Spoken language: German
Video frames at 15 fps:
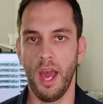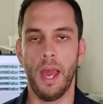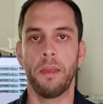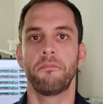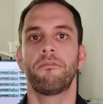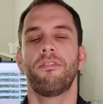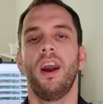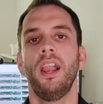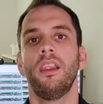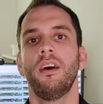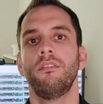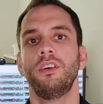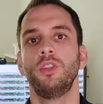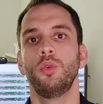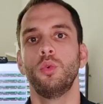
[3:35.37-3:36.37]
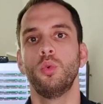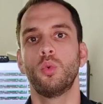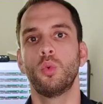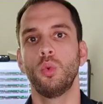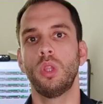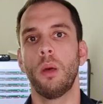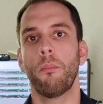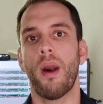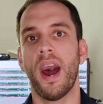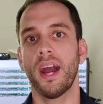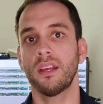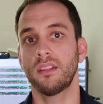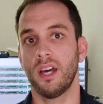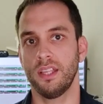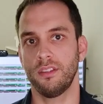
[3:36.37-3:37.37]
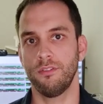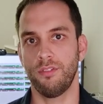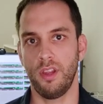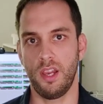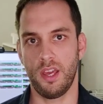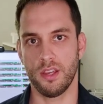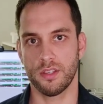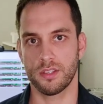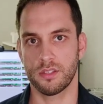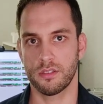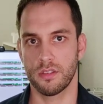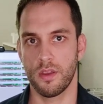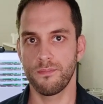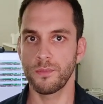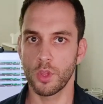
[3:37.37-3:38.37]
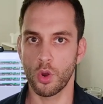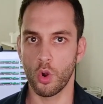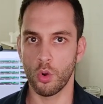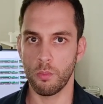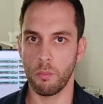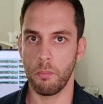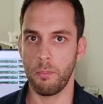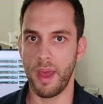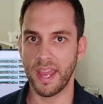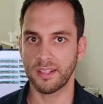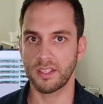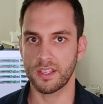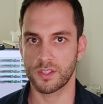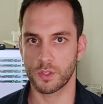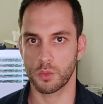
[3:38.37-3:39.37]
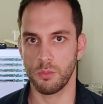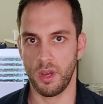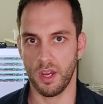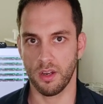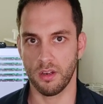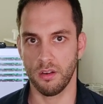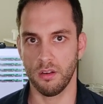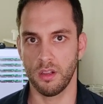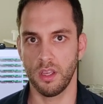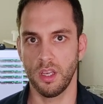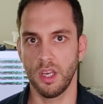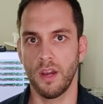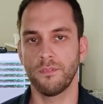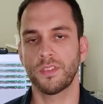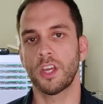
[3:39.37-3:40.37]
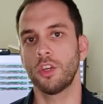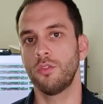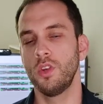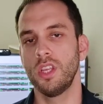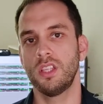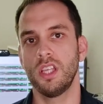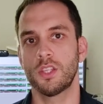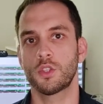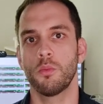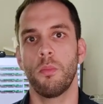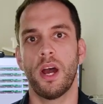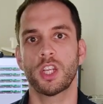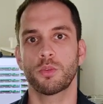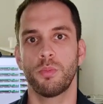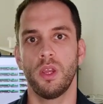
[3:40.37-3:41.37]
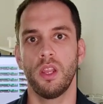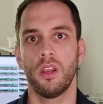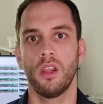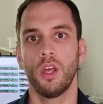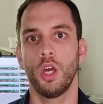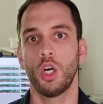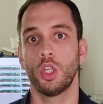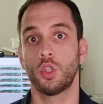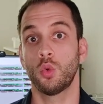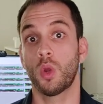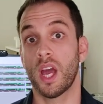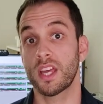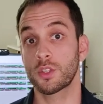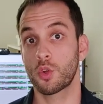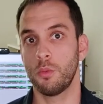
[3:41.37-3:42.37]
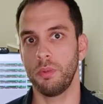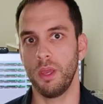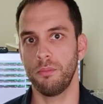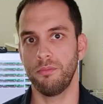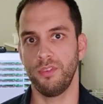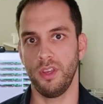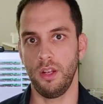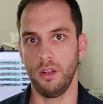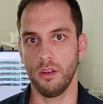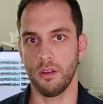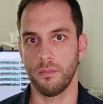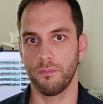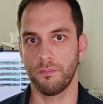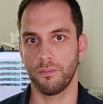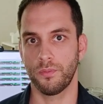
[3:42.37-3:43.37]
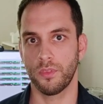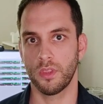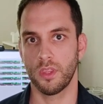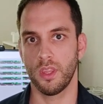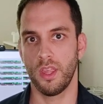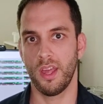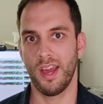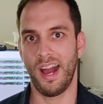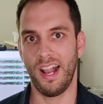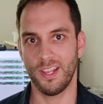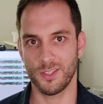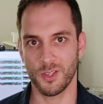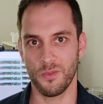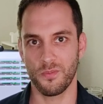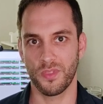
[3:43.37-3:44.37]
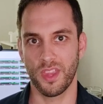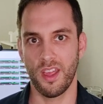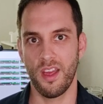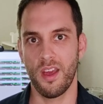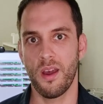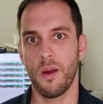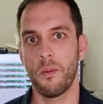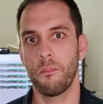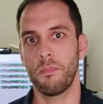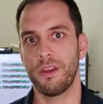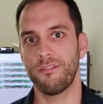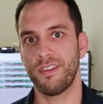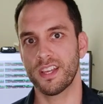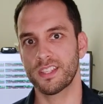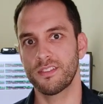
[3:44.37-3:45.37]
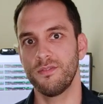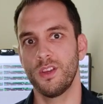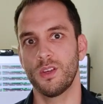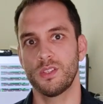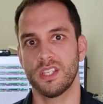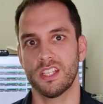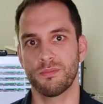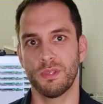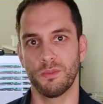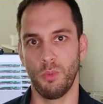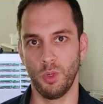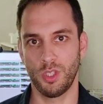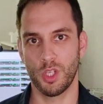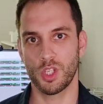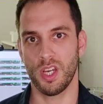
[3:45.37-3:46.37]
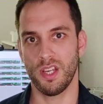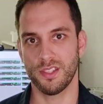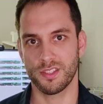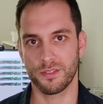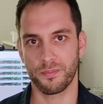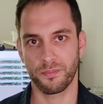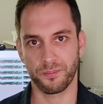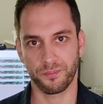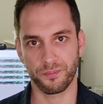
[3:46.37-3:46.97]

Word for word: Im Falle, wenn du gute Marktdaten verlangst, um Backtests zu machen, dann würde ich dir zum Beispiel Ducascopy empfehlen. Also, befassen wir uns jetzt mit Multicharts.